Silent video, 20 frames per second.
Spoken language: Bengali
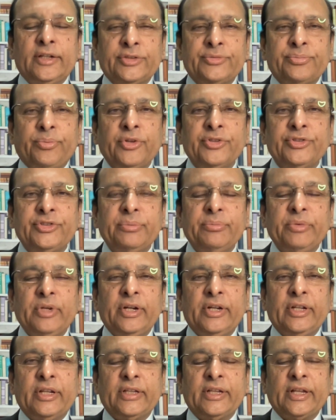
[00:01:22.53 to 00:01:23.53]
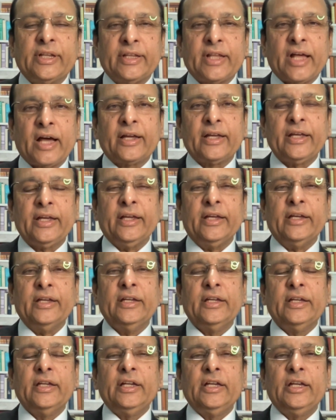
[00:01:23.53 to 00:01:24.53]
রেসপন্সিবিলিটি থাকে
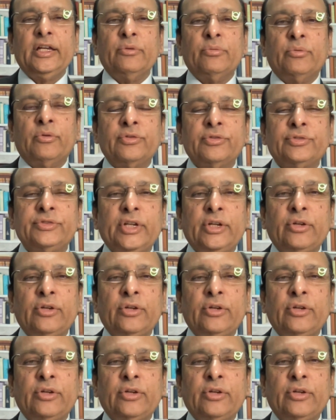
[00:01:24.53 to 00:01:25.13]
এবং